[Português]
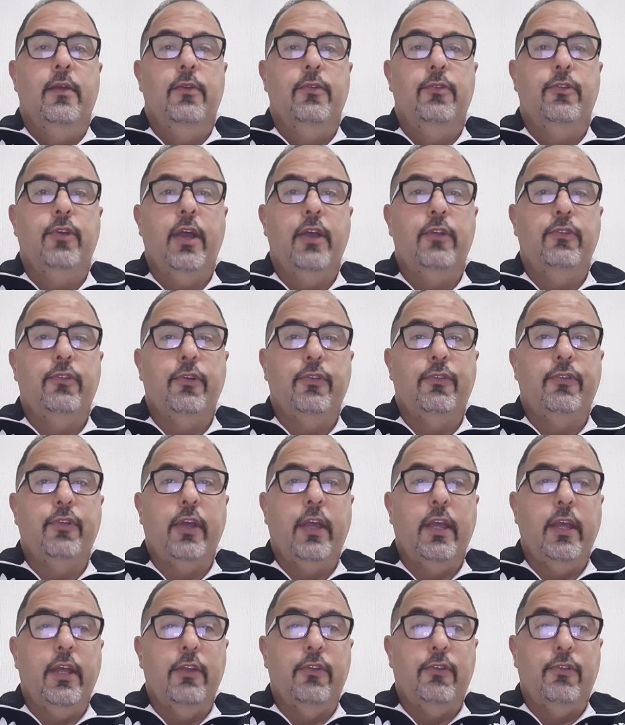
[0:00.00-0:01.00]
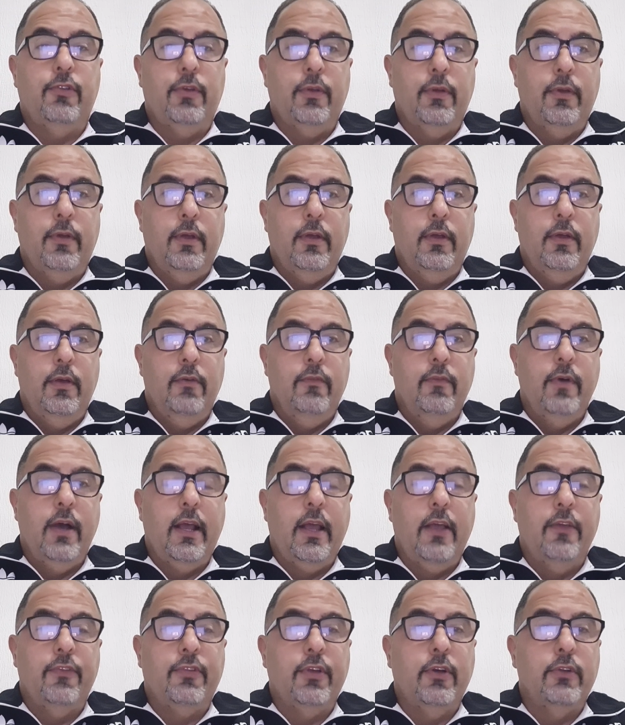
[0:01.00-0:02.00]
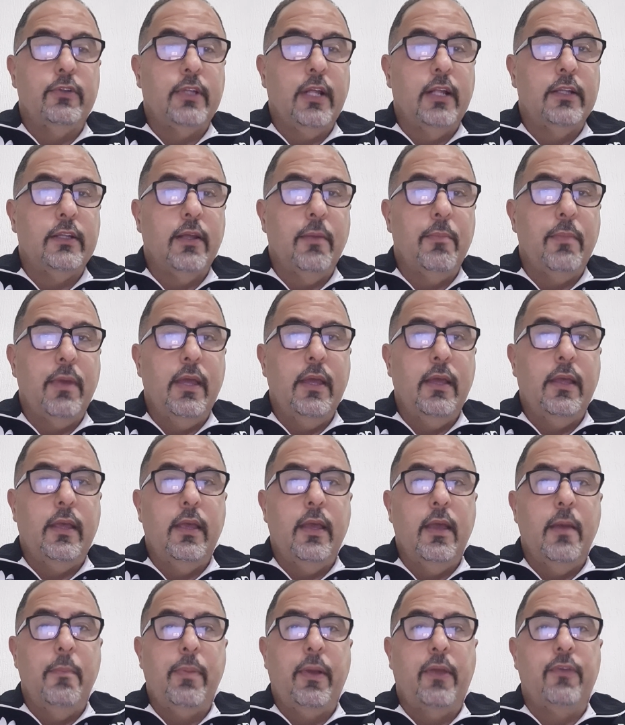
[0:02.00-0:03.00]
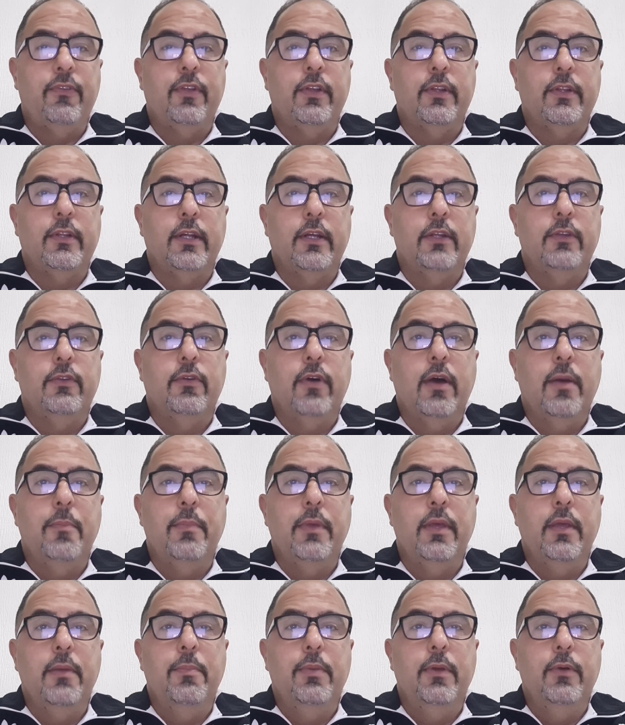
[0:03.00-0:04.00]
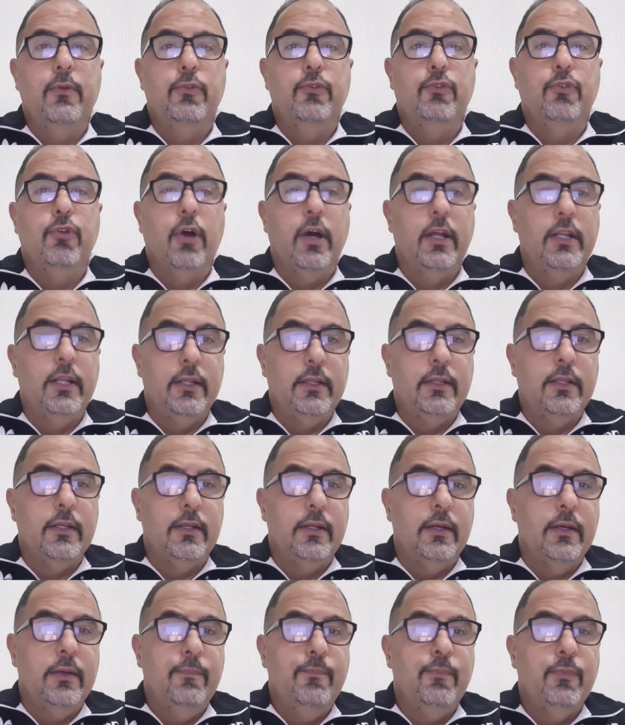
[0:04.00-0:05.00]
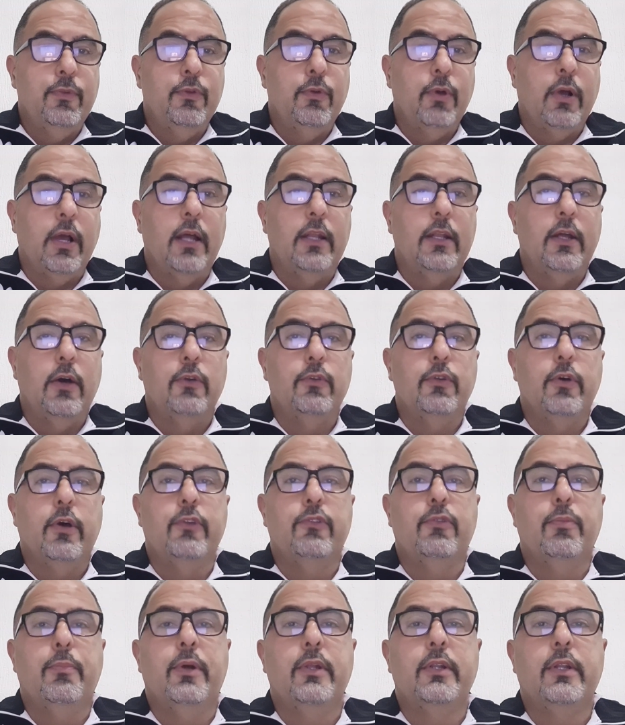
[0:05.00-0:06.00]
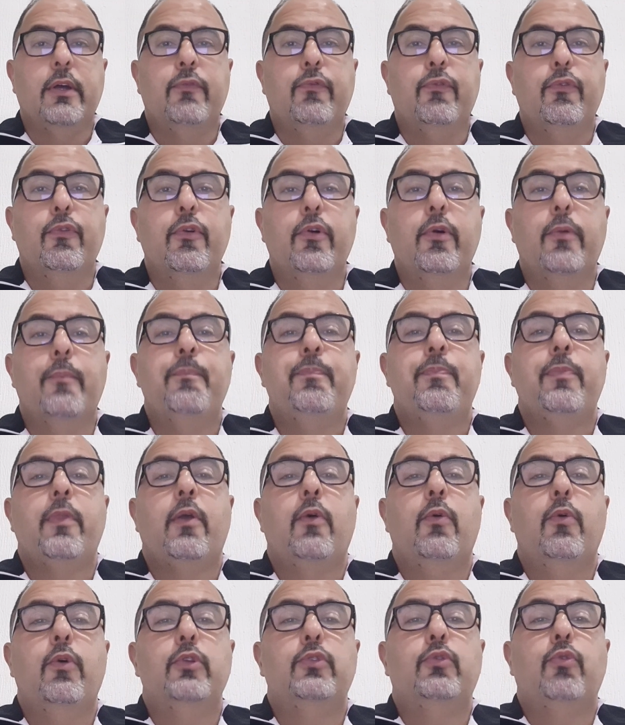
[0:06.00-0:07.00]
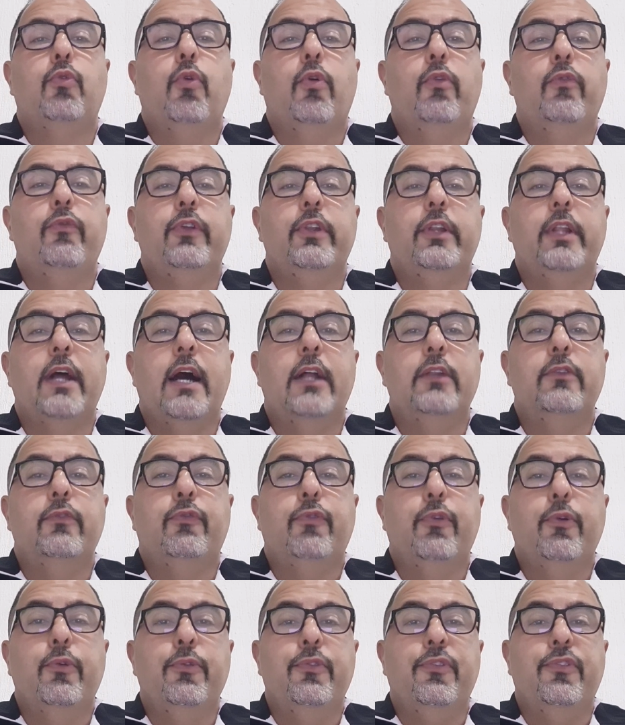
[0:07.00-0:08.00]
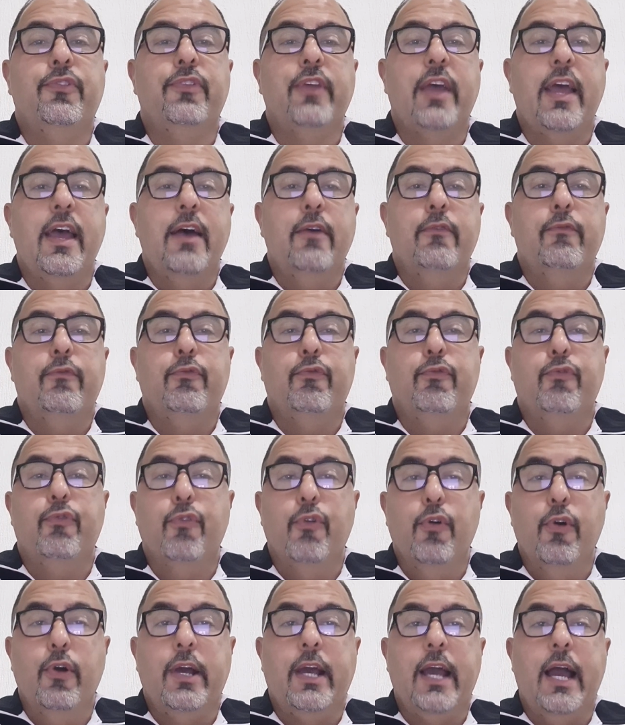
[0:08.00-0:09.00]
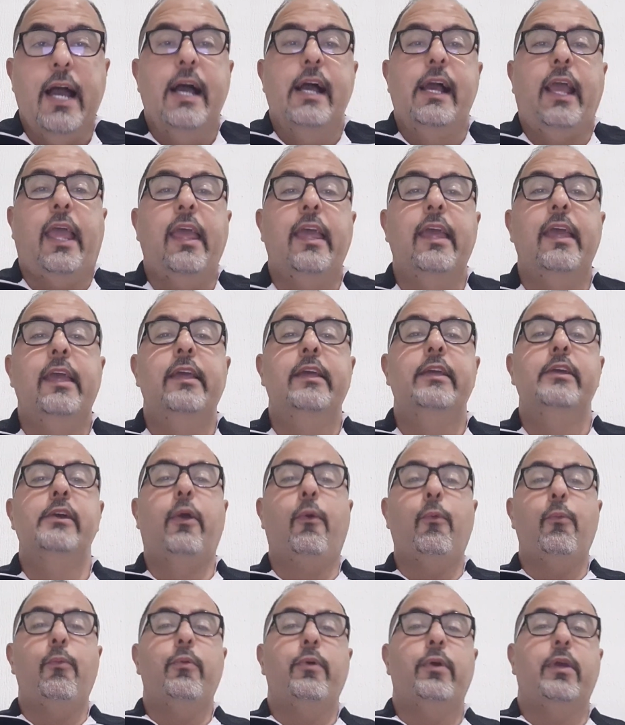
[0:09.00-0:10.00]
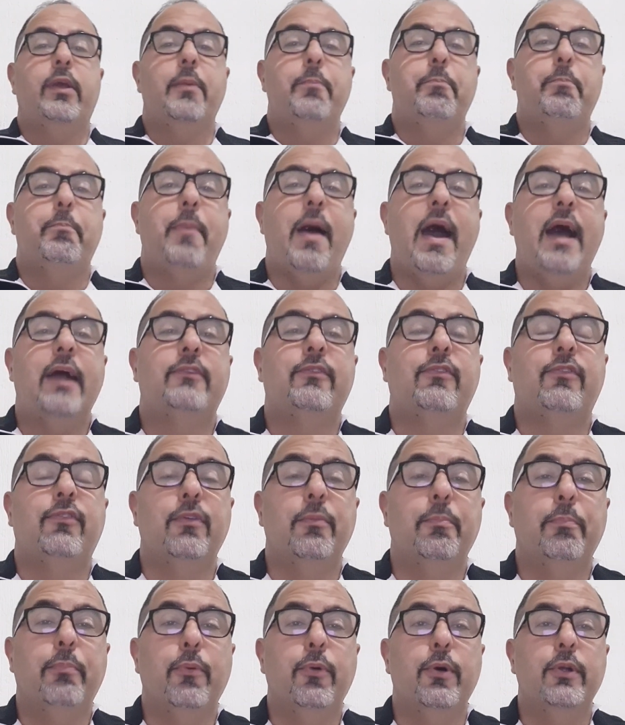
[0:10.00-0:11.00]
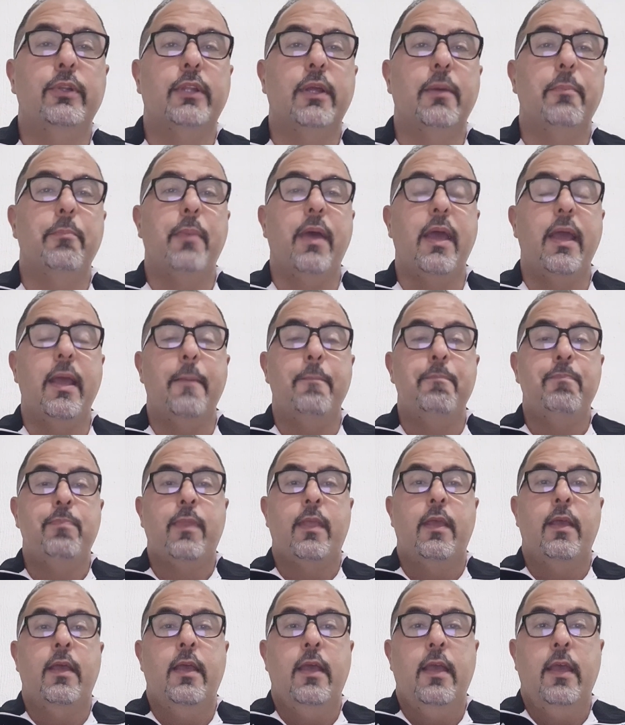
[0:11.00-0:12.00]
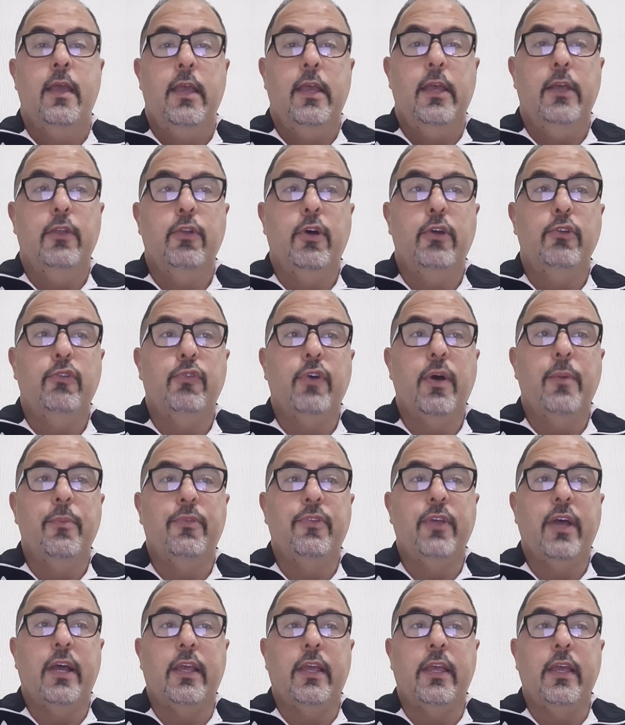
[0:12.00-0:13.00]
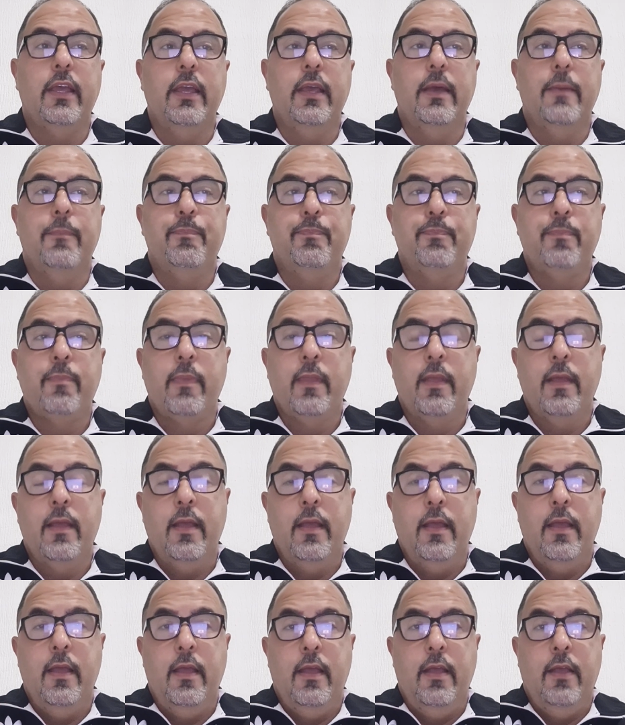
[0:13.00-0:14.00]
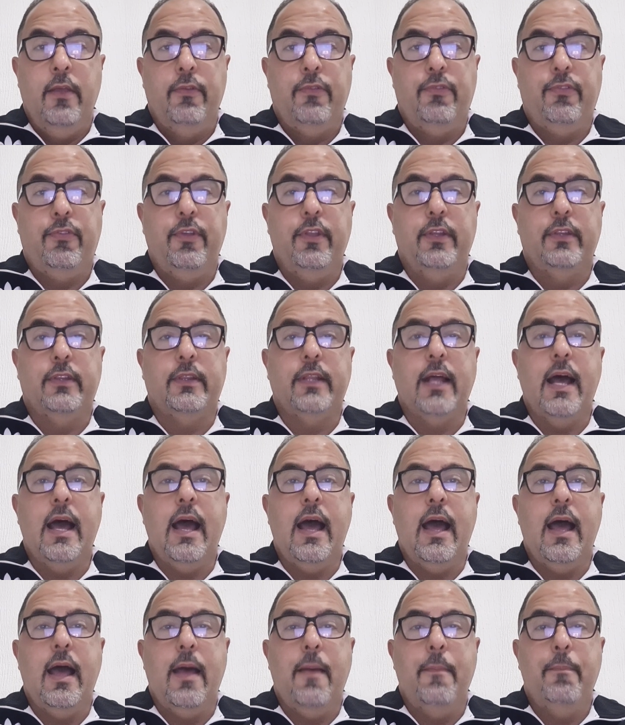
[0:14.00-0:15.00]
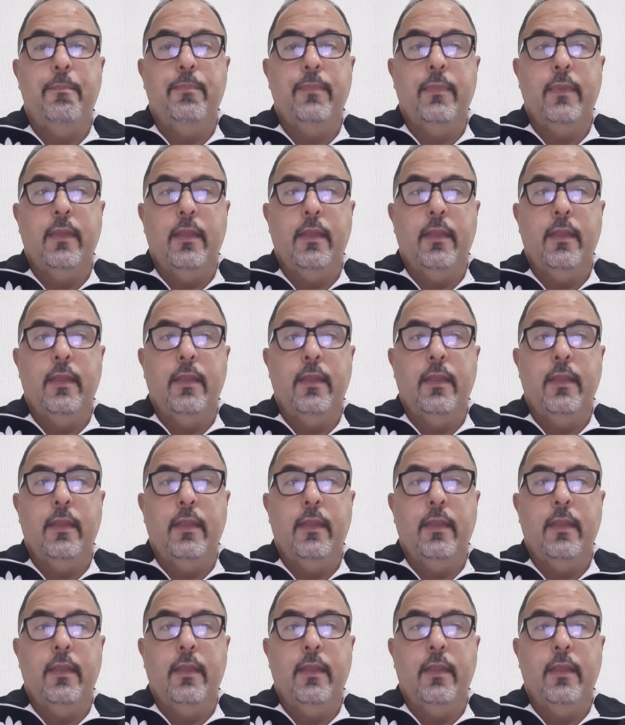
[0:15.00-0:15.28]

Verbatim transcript: Gente, é o seguinte, vale ressaltar também que representando a MIB, o Jonathan, né, do canal Nosso Botafogo, outro convidado foi o Zé Fogareiro, que participou também e nós vamos aqui citar,